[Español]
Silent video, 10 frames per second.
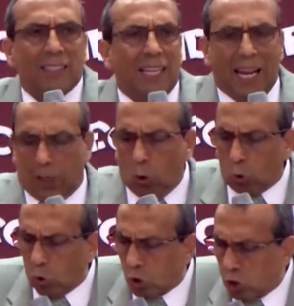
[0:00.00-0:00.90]
De la
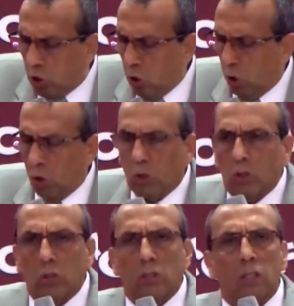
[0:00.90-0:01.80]

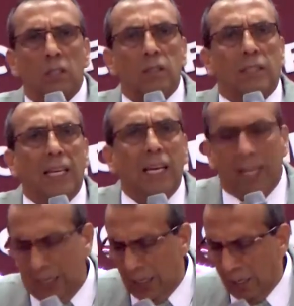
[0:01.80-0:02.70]
corrupción
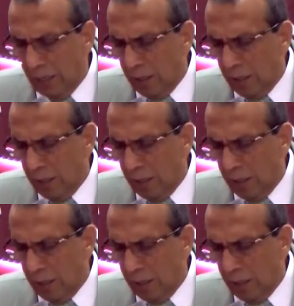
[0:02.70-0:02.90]
de